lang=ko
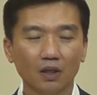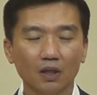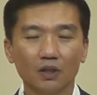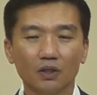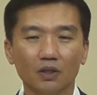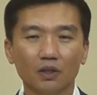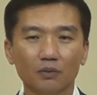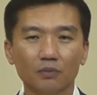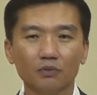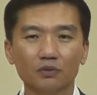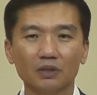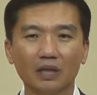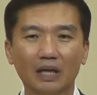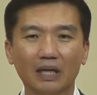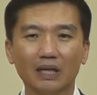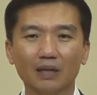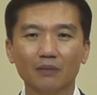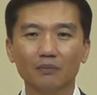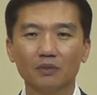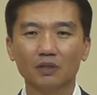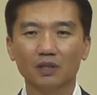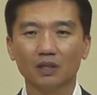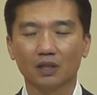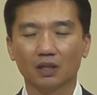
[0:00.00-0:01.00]
여러분
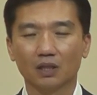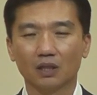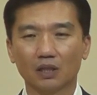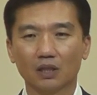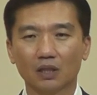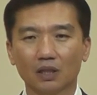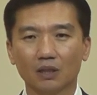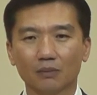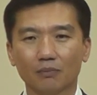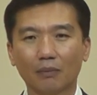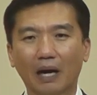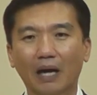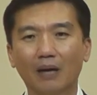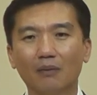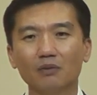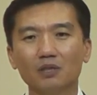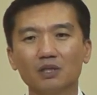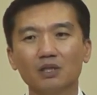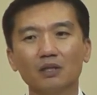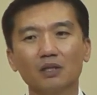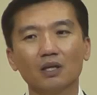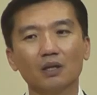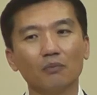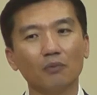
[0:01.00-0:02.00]
사람이 마음을
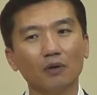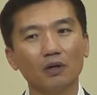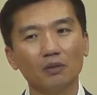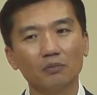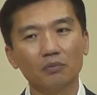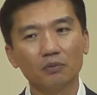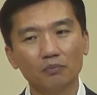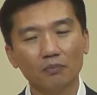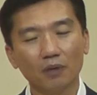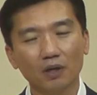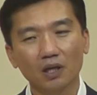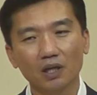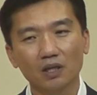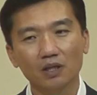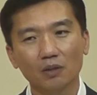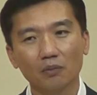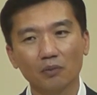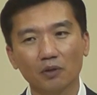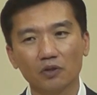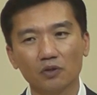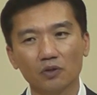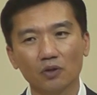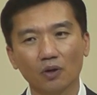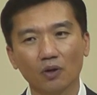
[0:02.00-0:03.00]
이렇게 먹, 먹게
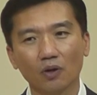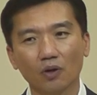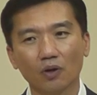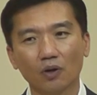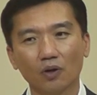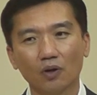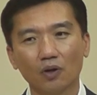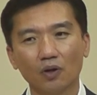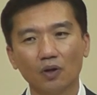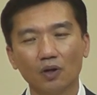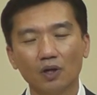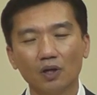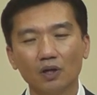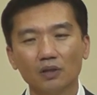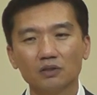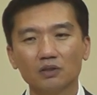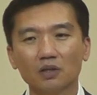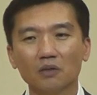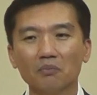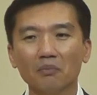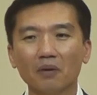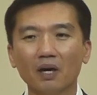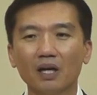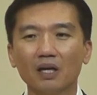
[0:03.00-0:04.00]
되면요.
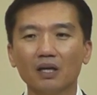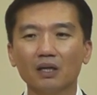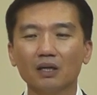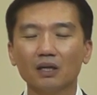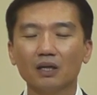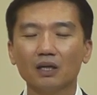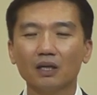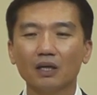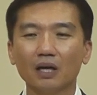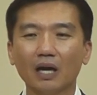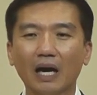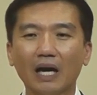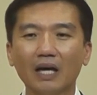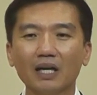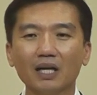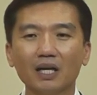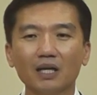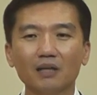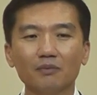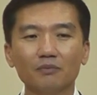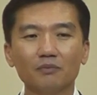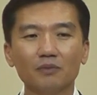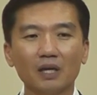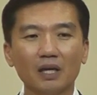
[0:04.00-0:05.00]
정말
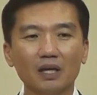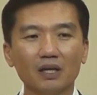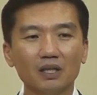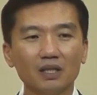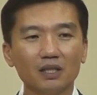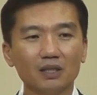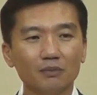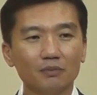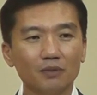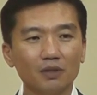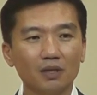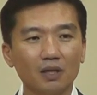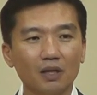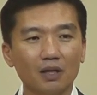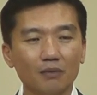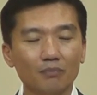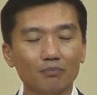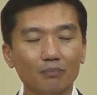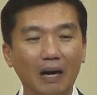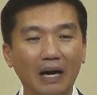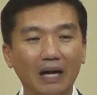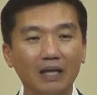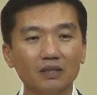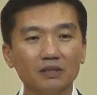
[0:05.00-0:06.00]
하나님의 이름을
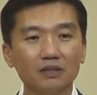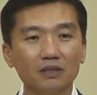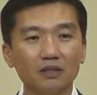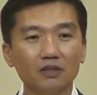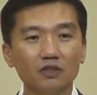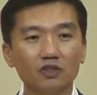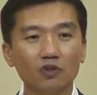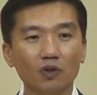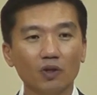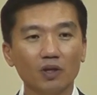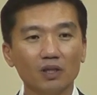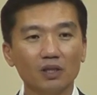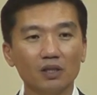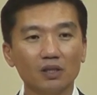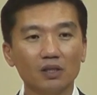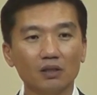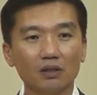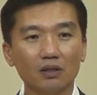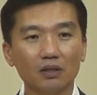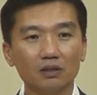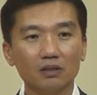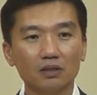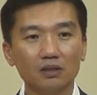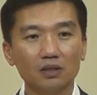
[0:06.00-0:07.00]
망령되이
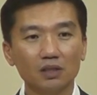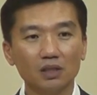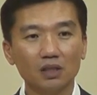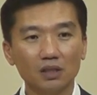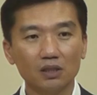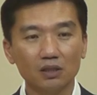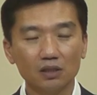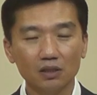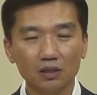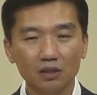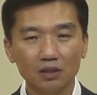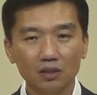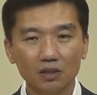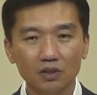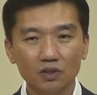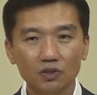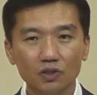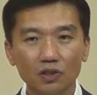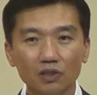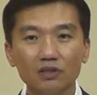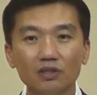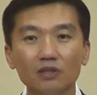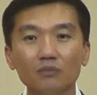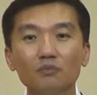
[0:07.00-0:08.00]
일컫는 일을
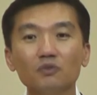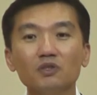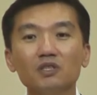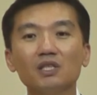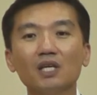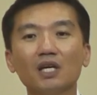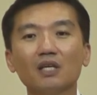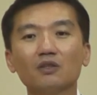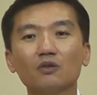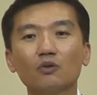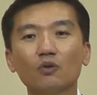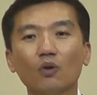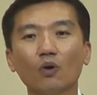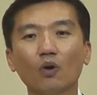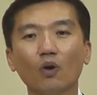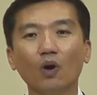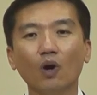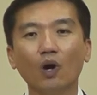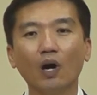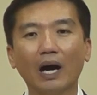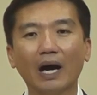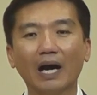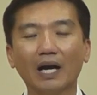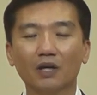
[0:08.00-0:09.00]
서슴지 않고
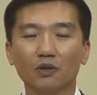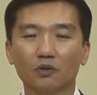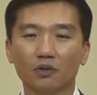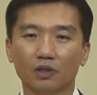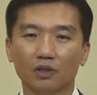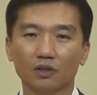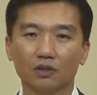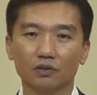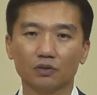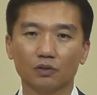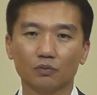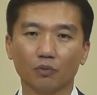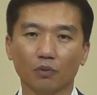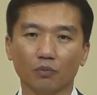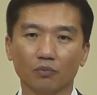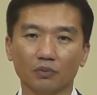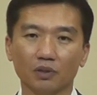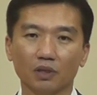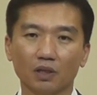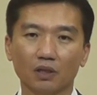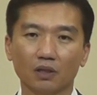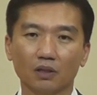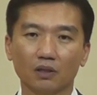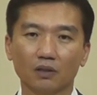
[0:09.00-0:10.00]
하게 되는 것을
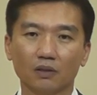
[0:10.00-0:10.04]
봅니다.